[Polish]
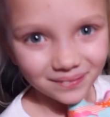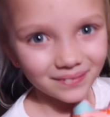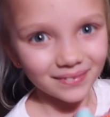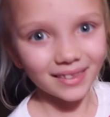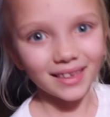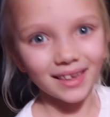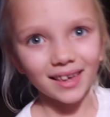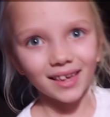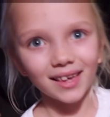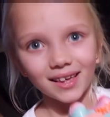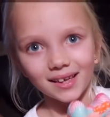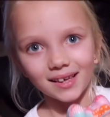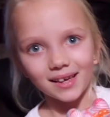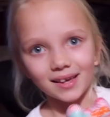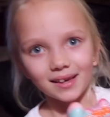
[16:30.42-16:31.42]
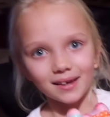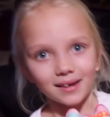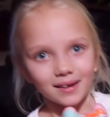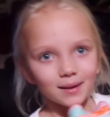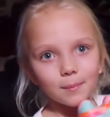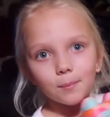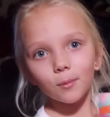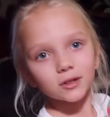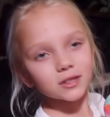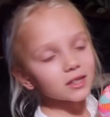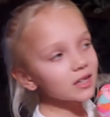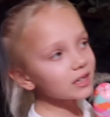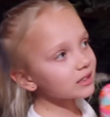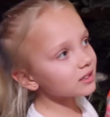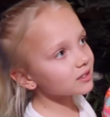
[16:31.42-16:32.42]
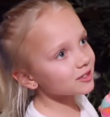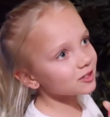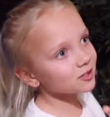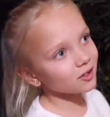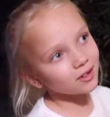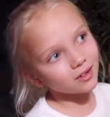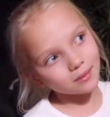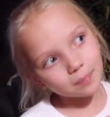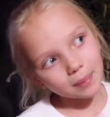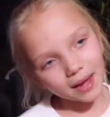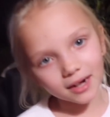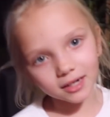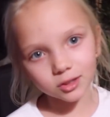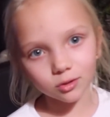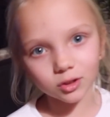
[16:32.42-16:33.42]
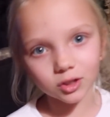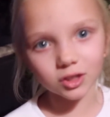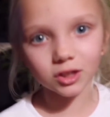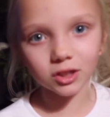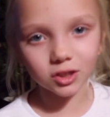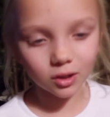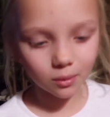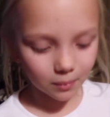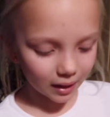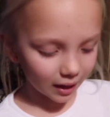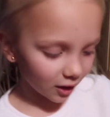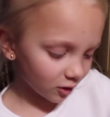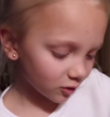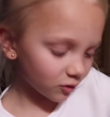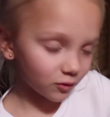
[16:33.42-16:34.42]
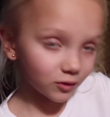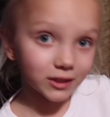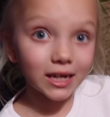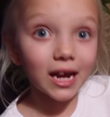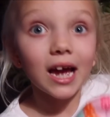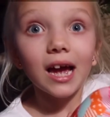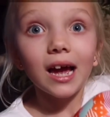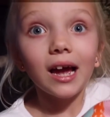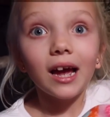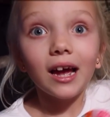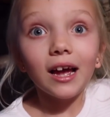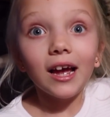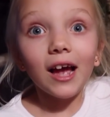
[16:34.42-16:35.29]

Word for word: Nom nom się nazywa? Może so, o, tata. Tata!